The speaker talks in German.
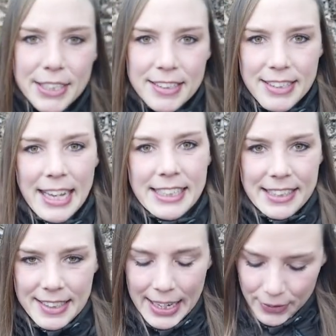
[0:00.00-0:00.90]
wie gesagt,
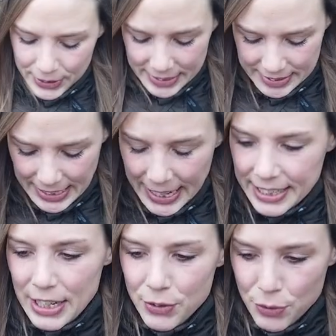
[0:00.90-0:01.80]
ich zeige euch das
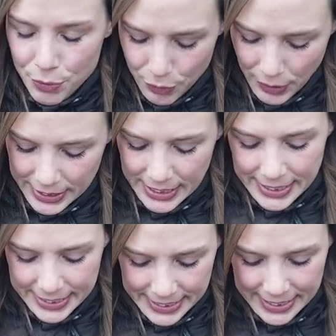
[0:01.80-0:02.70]
gleich sofort
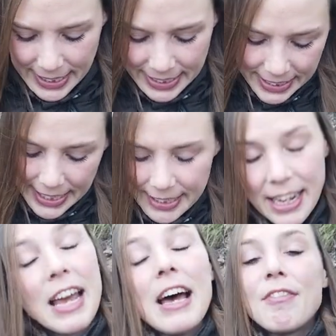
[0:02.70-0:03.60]
detailliert.
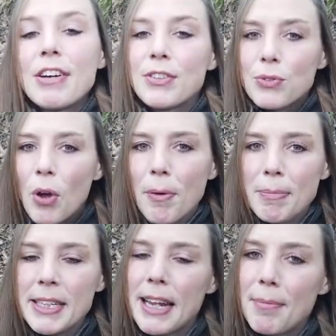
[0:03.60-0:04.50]
Was noch
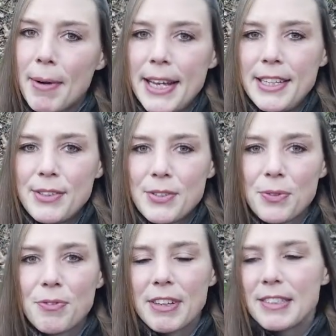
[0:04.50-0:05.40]
mit dabei
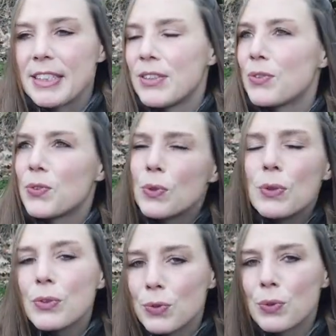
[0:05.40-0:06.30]
ist und was ich
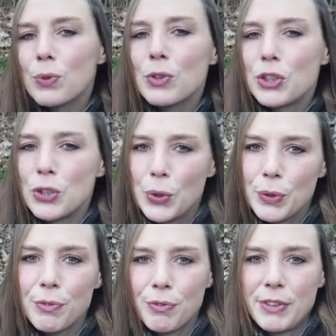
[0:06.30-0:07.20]
so, so
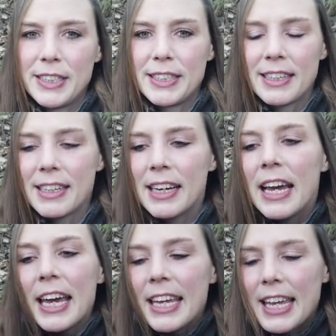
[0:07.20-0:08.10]
schön finde,
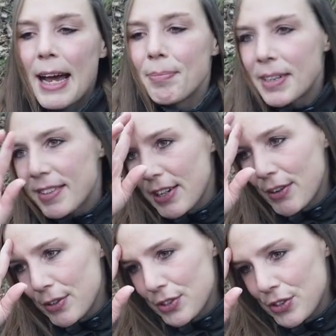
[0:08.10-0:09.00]
ihr habt das
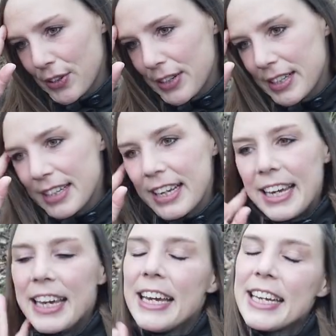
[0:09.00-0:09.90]
ja auch schon
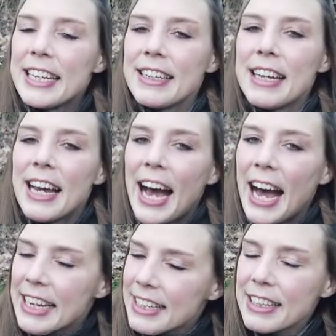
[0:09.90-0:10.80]
in
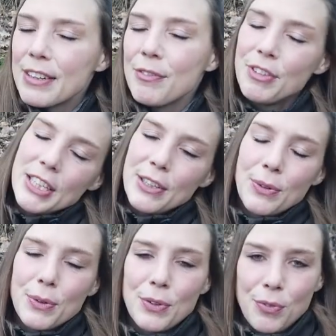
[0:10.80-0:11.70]
anderen
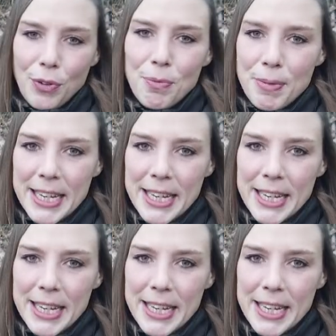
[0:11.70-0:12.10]
Videos von